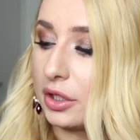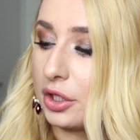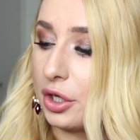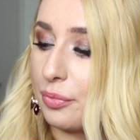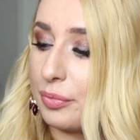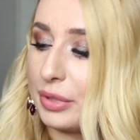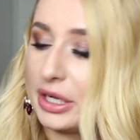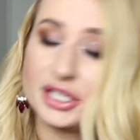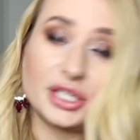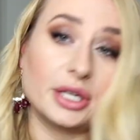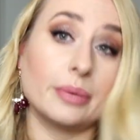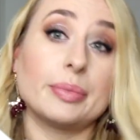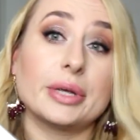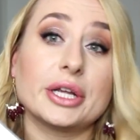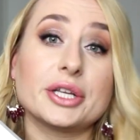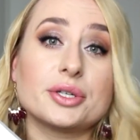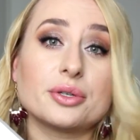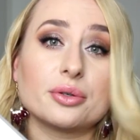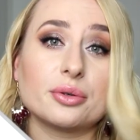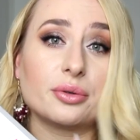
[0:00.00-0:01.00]
komplecie
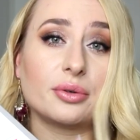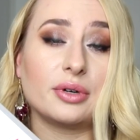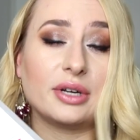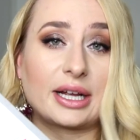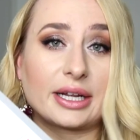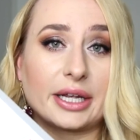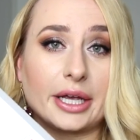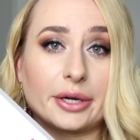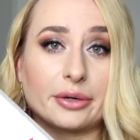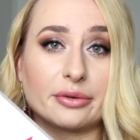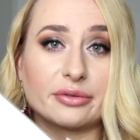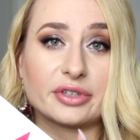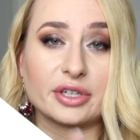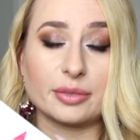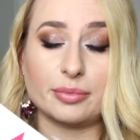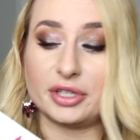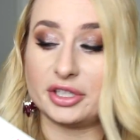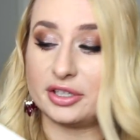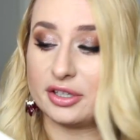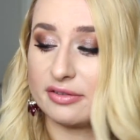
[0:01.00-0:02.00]
pięciu lakierów
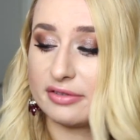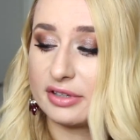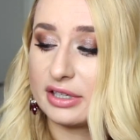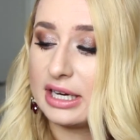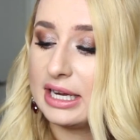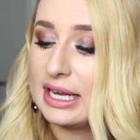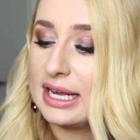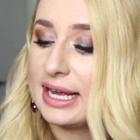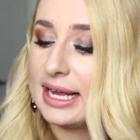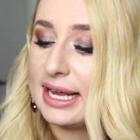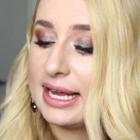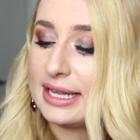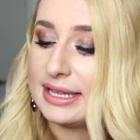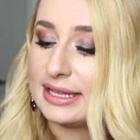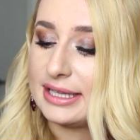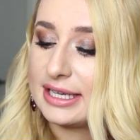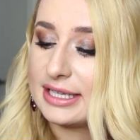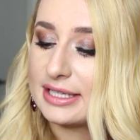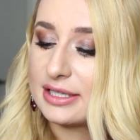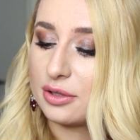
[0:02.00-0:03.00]
hybrydowych
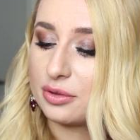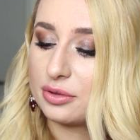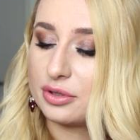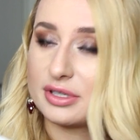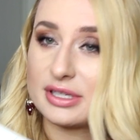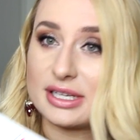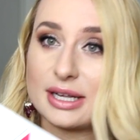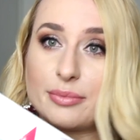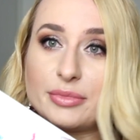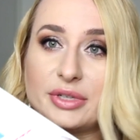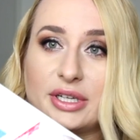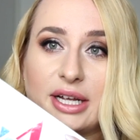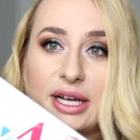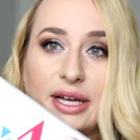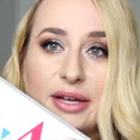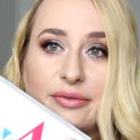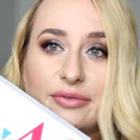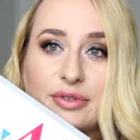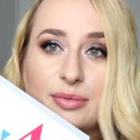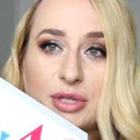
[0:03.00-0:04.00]
nie są
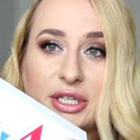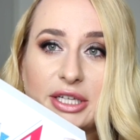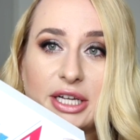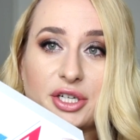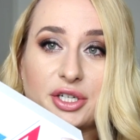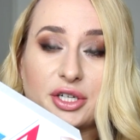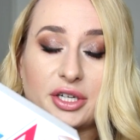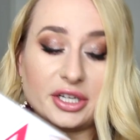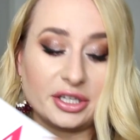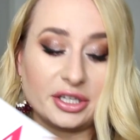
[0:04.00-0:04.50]
dostępne w sprzedaży